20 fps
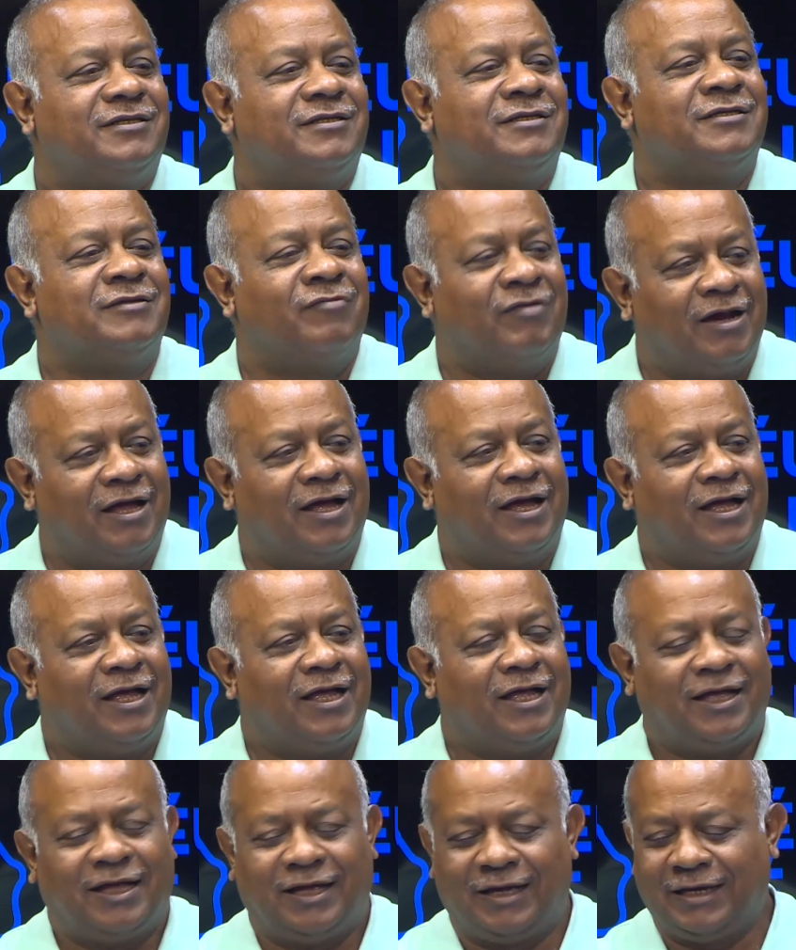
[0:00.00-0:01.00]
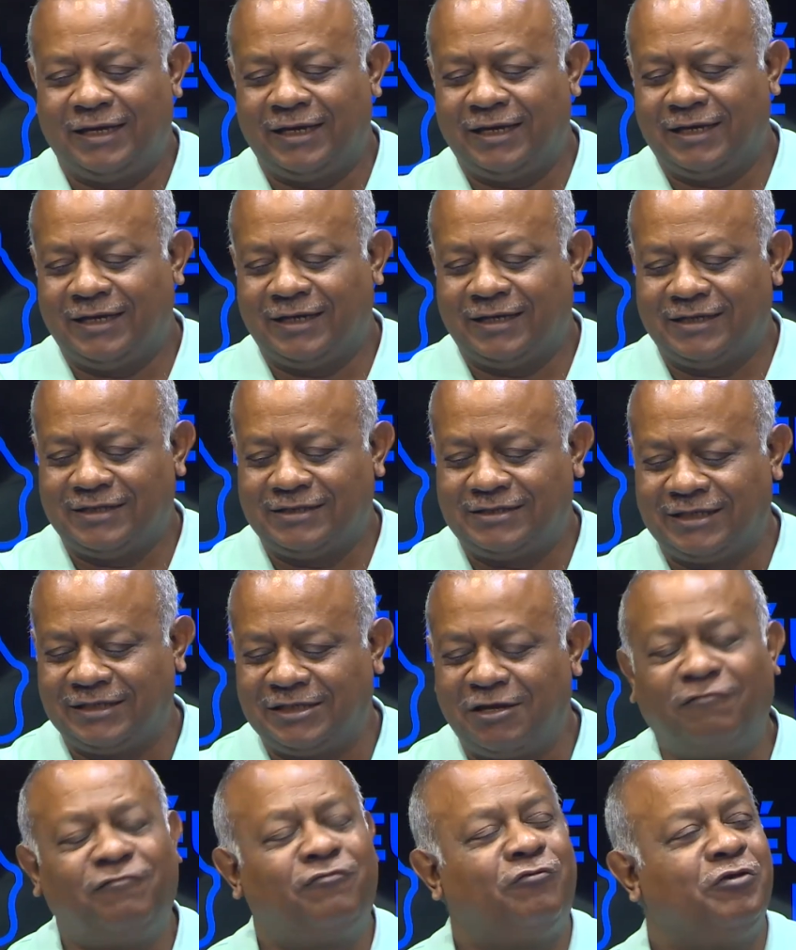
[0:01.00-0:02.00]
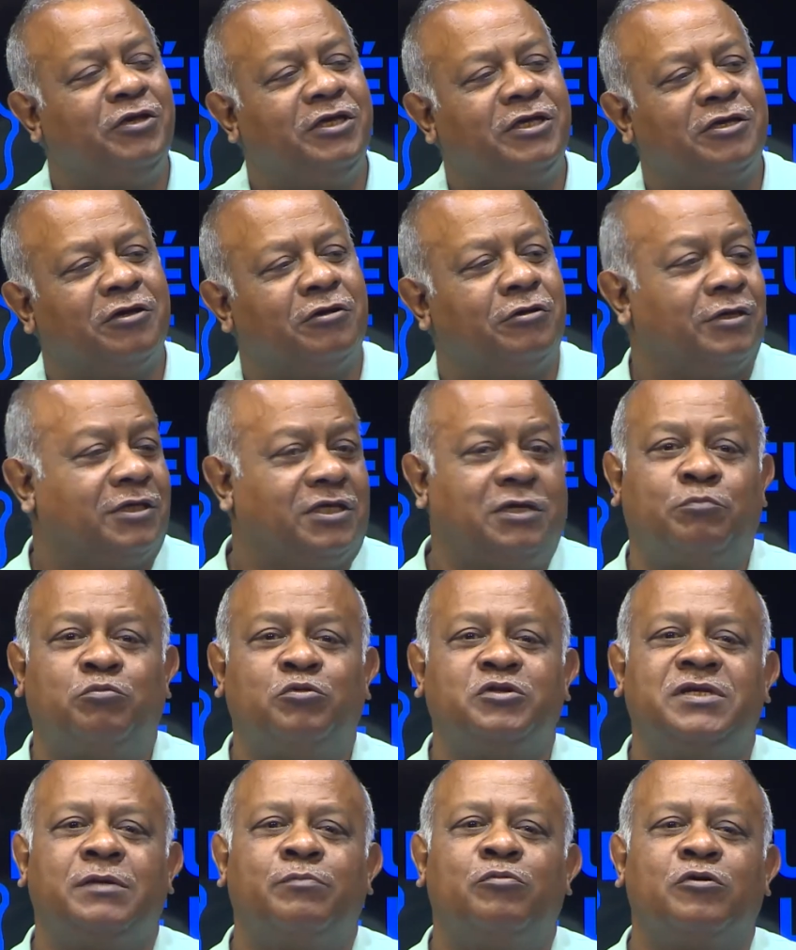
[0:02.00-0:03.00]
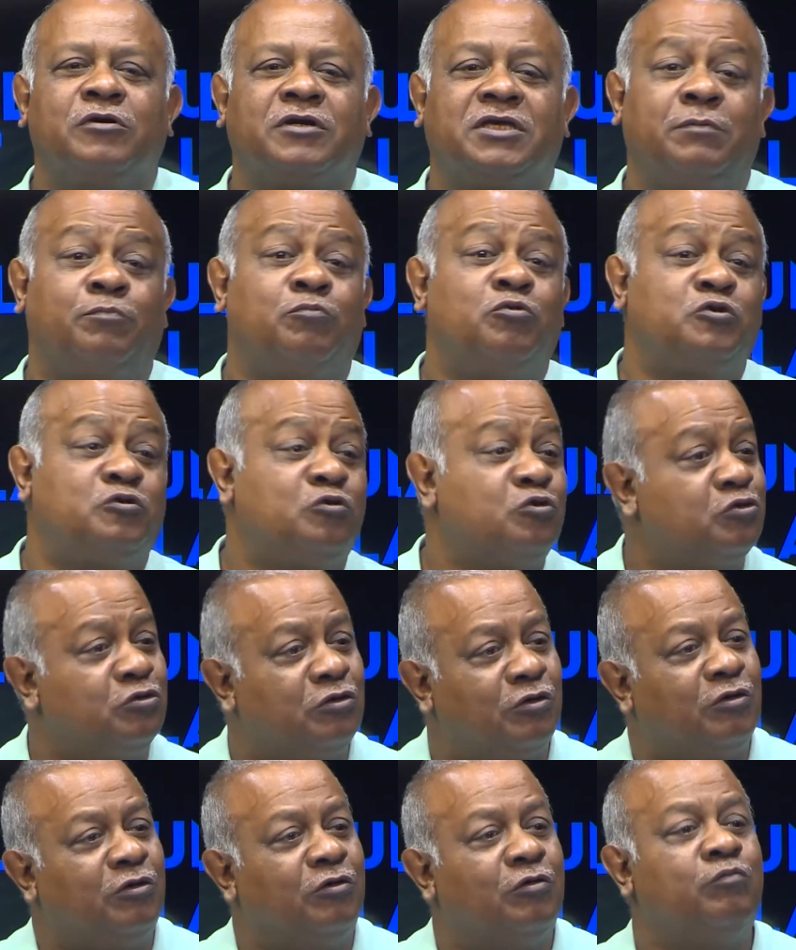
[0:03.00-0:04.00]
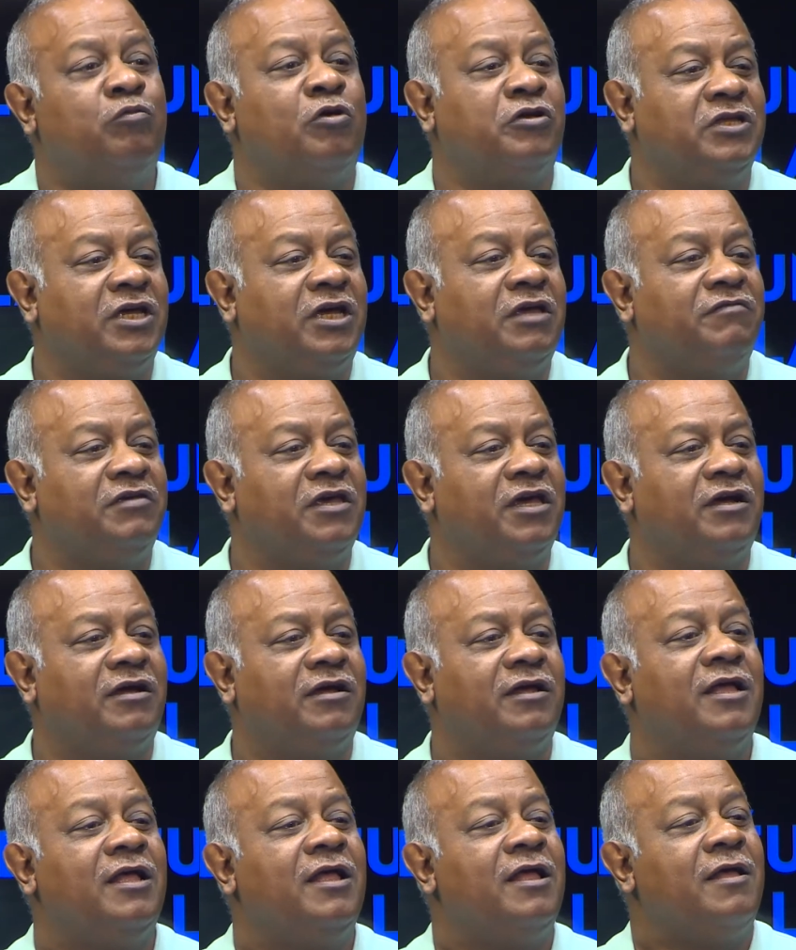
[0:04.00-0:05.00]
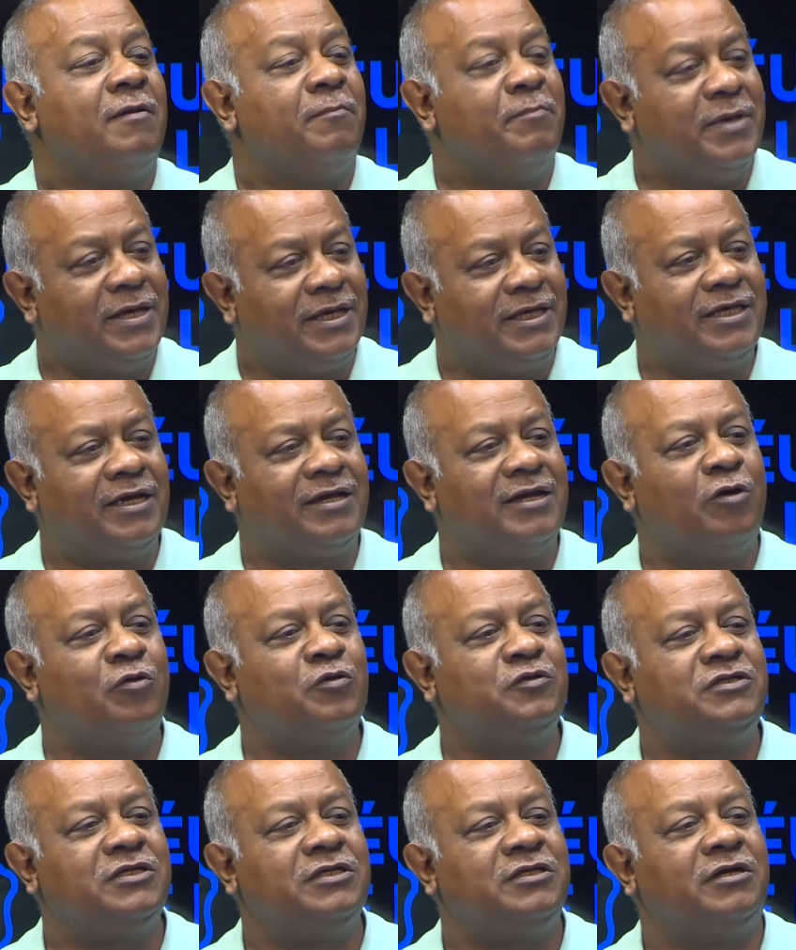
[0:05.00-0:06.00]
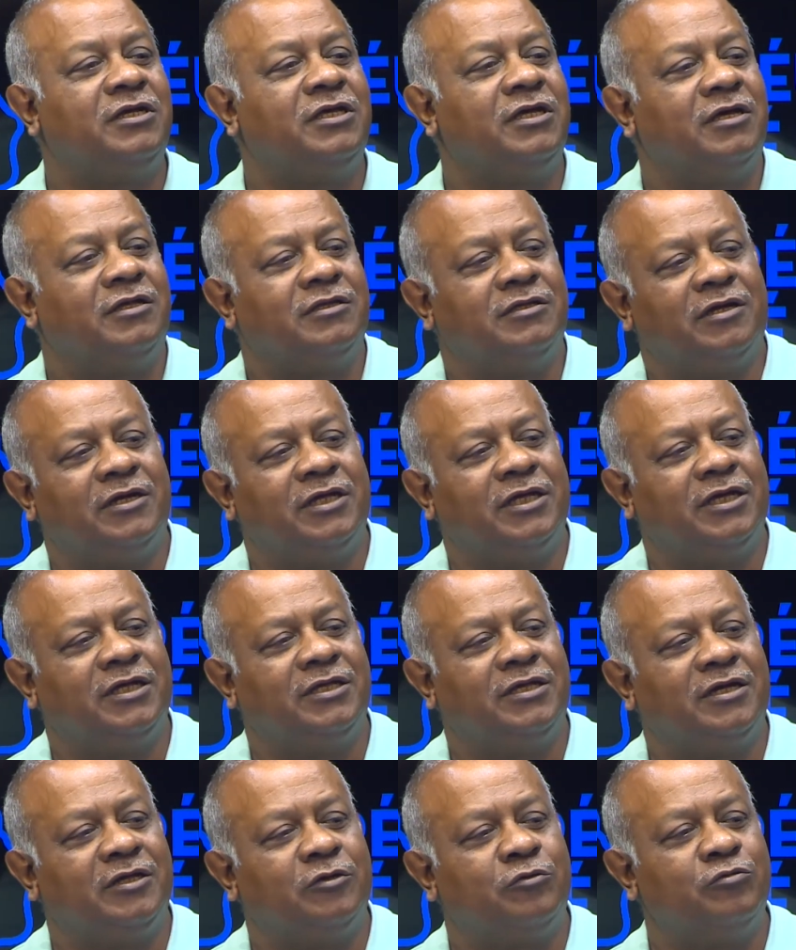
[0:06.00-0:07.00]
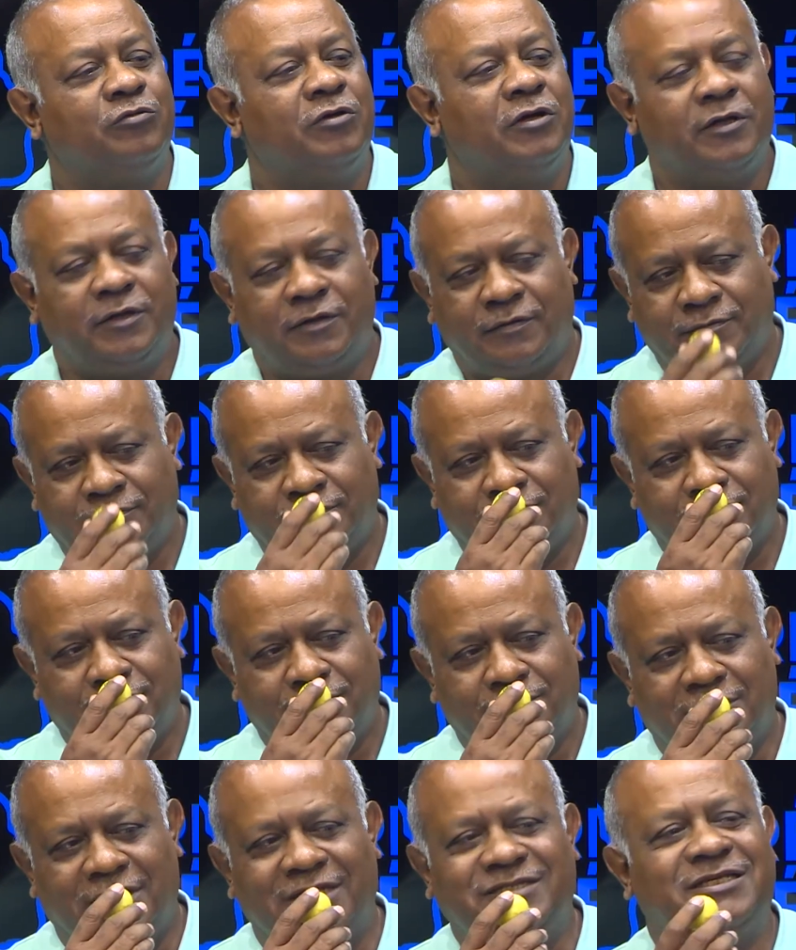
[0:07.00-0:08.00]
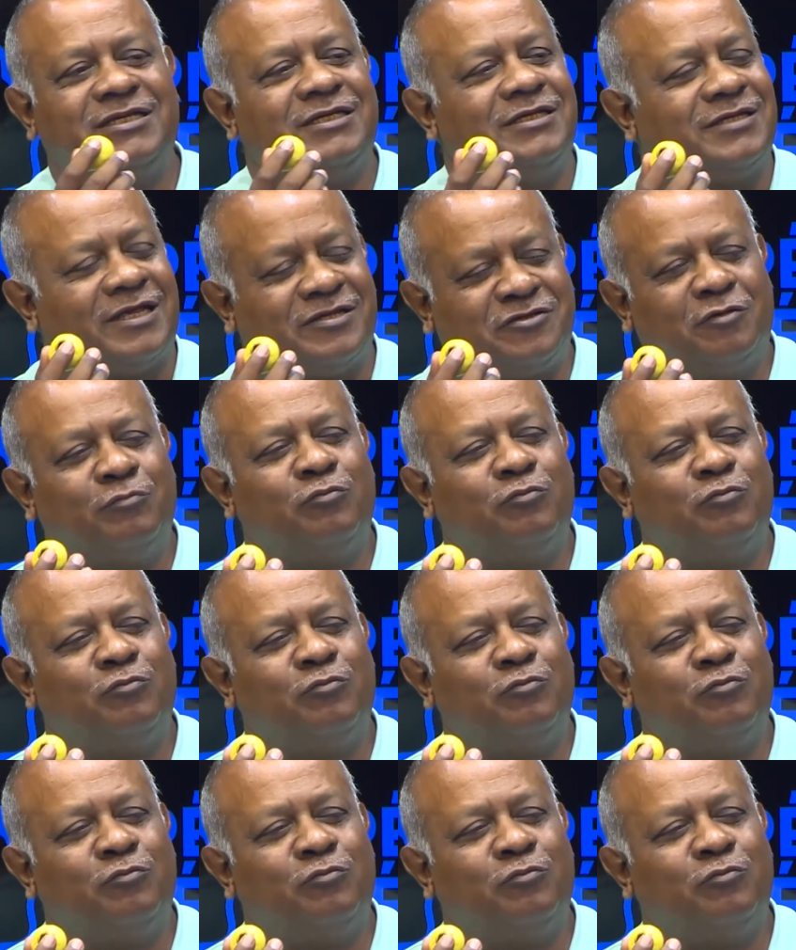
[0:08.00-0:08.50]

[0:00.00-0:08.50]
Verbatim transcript: Voilà. Et c'est un fruit qui, poussait qui pousse toujours au bord des rivières, mais qu'il y en a aussi dans les, dans les, dans les cours. Et c'est, ça sent bon.